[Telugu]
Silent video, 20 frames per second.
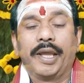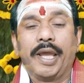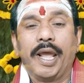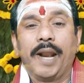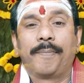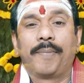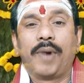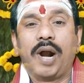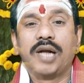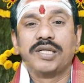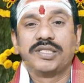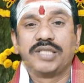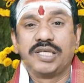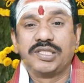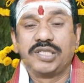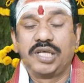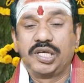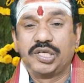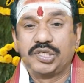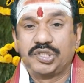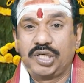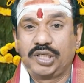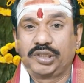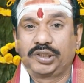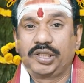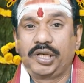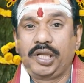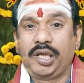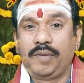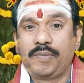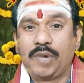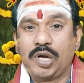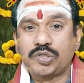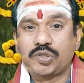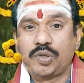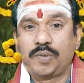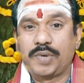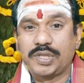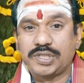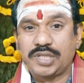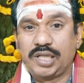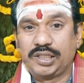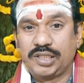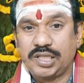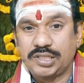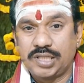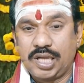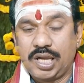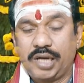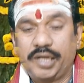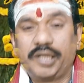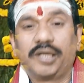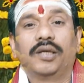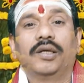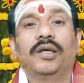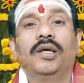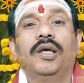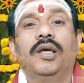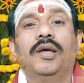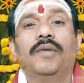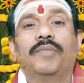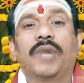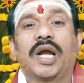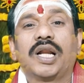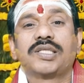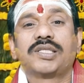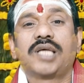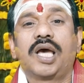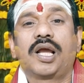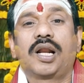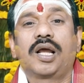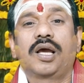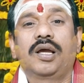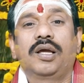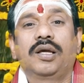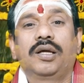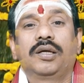ఏర్పాటు చేసే శక్తిని మనసు ప్రసాదించాలని మనసారా